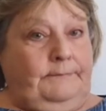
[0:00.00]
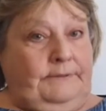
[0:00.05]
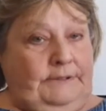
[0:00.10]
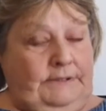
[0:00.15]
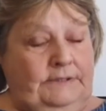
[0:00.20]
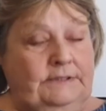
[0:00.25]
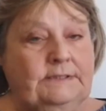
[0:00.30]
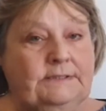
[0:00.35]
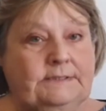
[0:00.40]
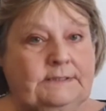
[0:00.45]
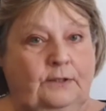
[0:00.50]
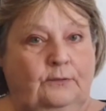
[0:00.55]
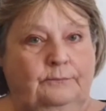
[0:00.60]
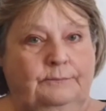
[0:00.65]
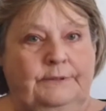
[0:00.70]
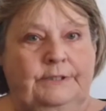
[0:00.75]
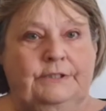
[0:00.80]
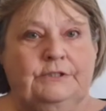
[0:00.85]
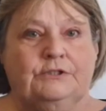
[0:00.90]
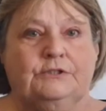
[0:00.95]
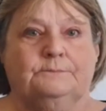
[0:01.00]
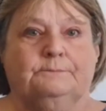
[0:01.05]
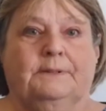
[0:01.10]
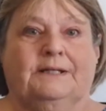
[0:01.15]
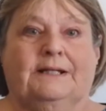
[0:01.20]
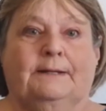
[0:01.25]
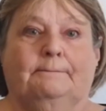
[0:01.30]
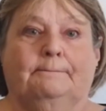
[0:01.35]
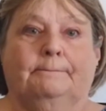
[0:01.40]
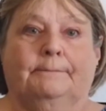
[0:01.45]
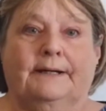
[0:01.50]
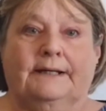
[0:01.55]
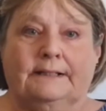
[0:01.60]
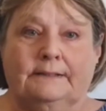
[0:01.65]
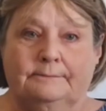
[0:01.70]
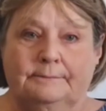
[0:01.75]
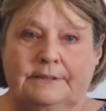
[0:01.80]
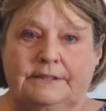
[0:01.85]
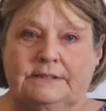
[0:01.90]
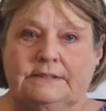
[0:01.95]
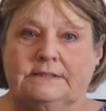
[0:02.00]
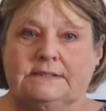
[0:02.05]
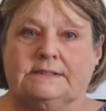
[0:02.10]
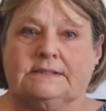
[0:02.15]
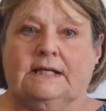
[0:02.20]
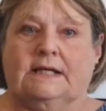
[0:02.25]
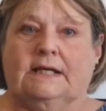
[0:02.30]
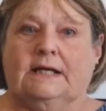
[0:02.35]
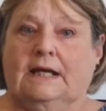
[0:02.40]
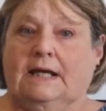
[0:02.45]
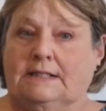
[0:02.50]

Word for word: inicialmente para parabenizar